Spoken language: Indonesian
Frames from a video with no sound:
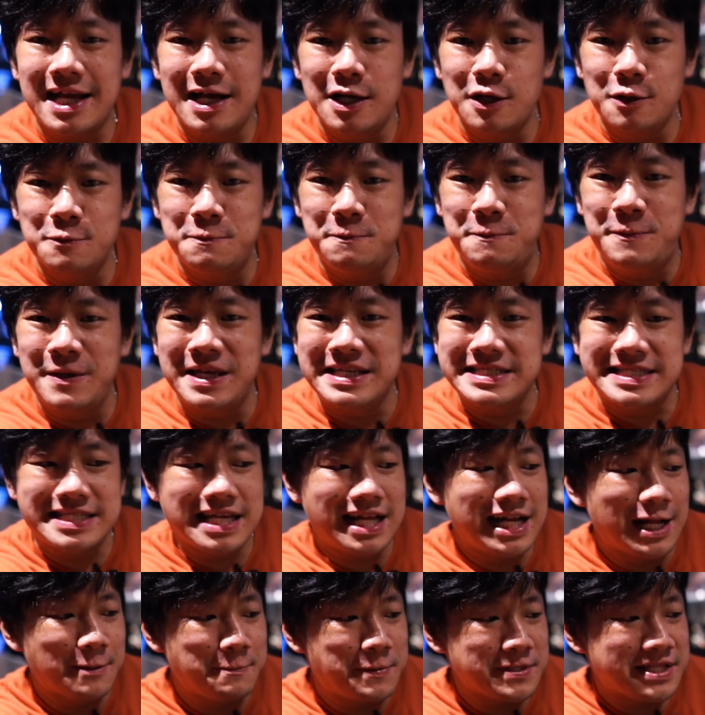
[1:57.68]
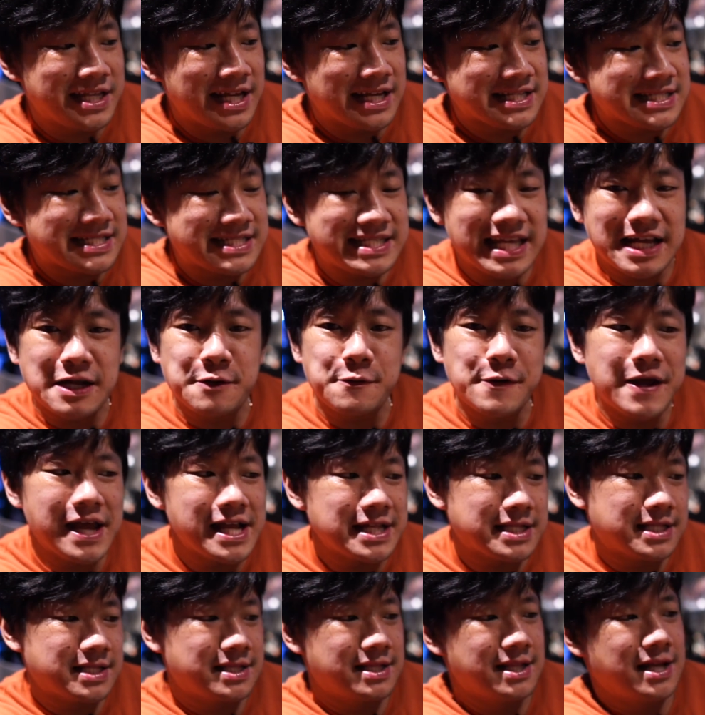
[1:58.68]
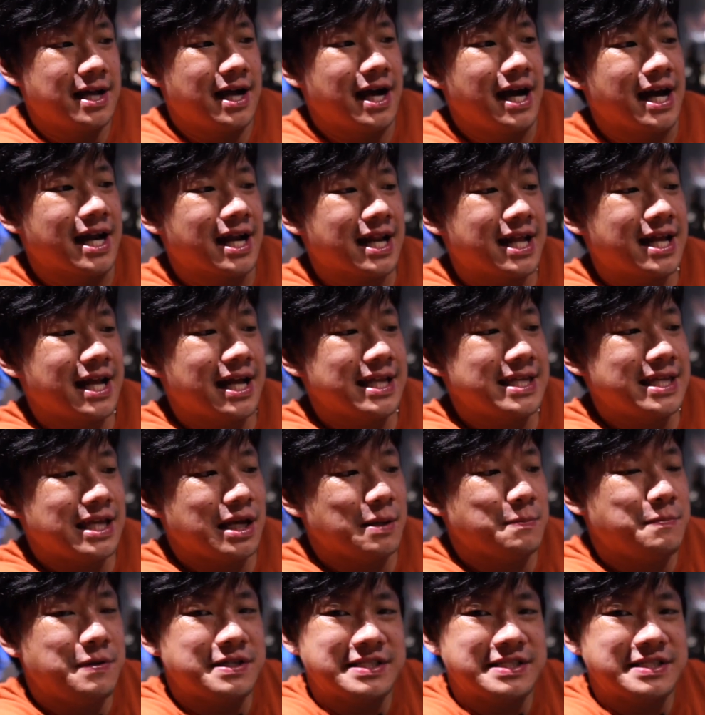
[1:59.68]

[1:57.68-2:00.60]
kalau bisa dapat yang Secret, harganya